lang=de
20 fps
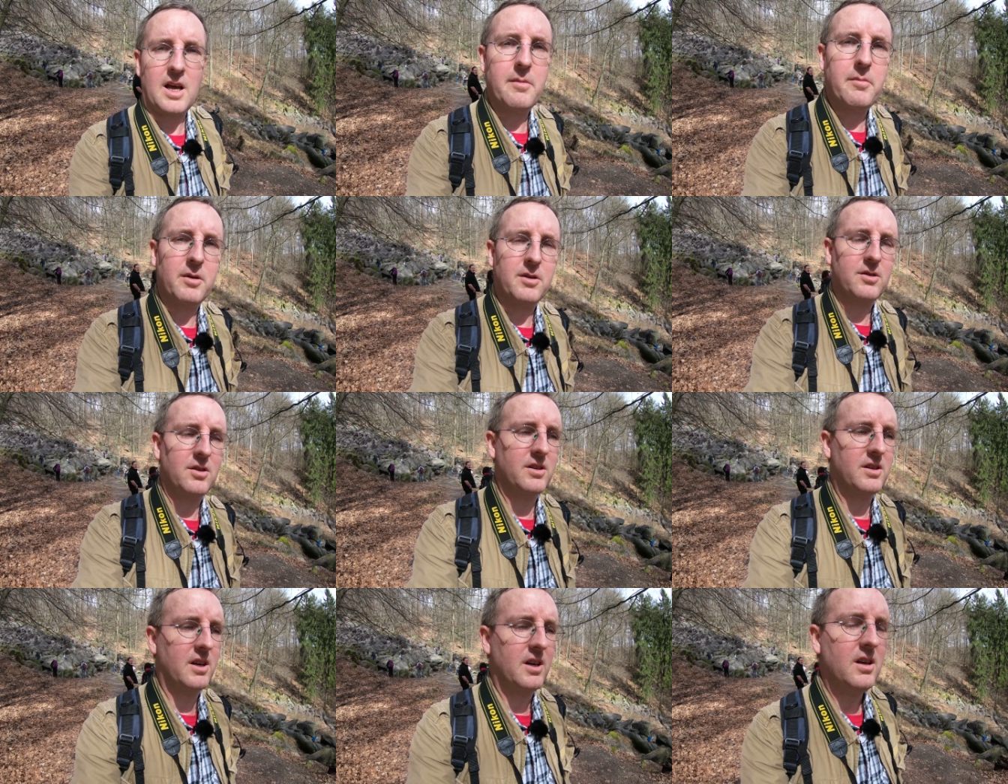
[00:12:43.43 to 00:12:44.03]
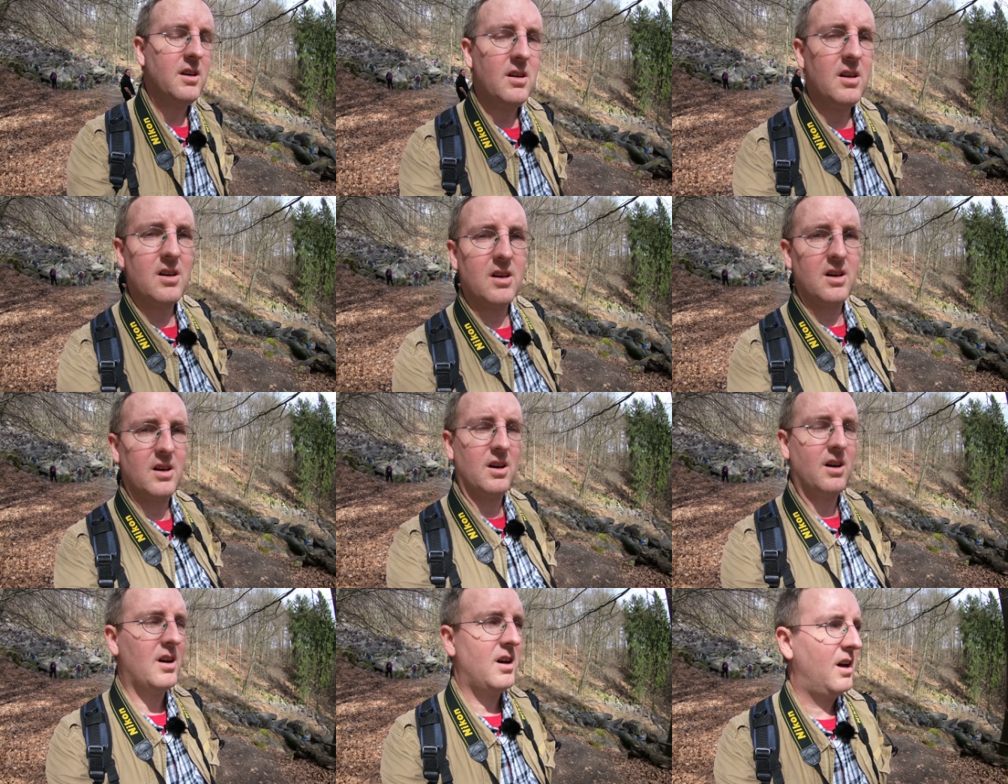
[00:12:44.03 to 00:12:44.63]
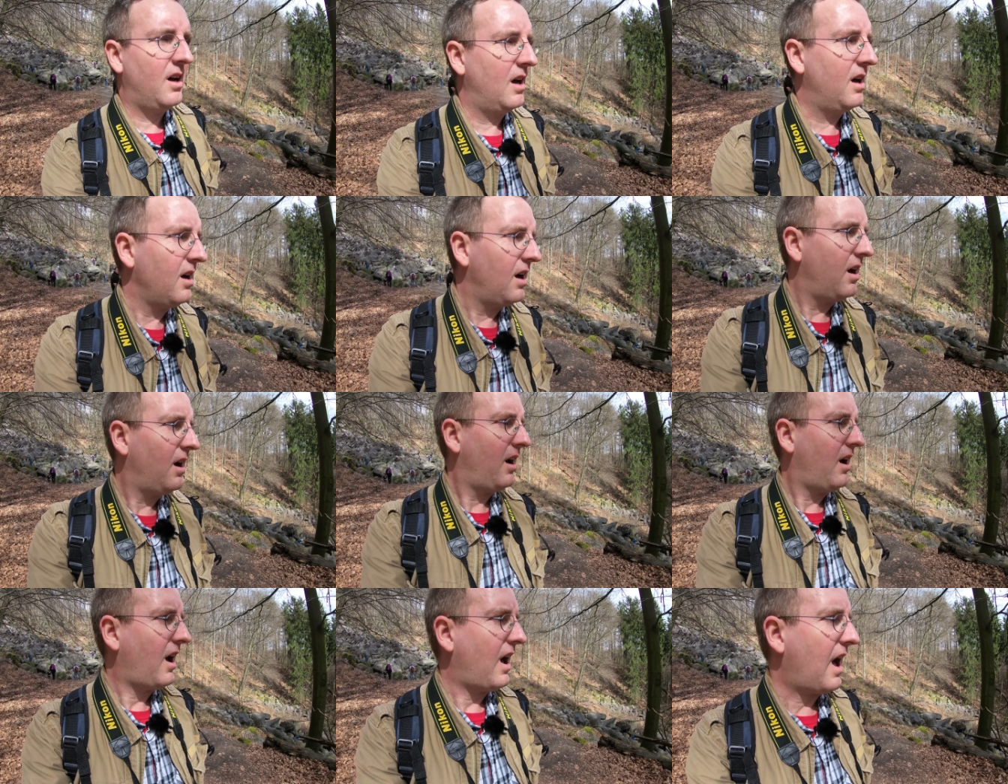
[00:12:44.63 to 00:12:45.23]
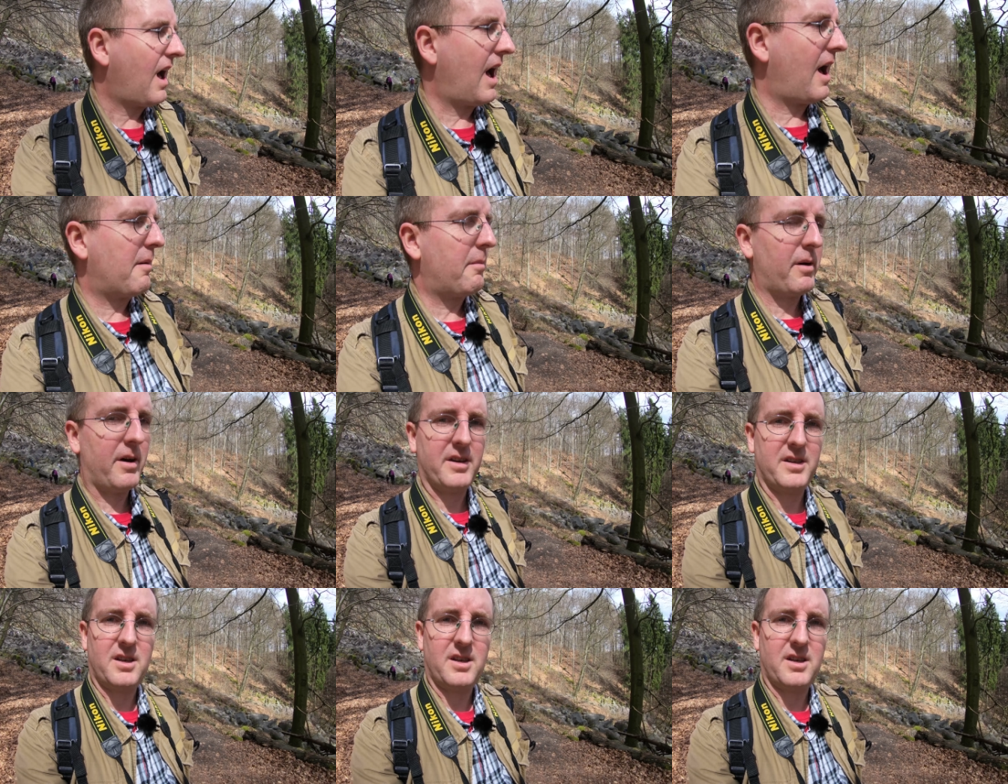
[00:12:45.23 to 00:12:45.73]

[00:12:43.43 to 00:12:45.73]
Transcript: einmal zu sehen. Aber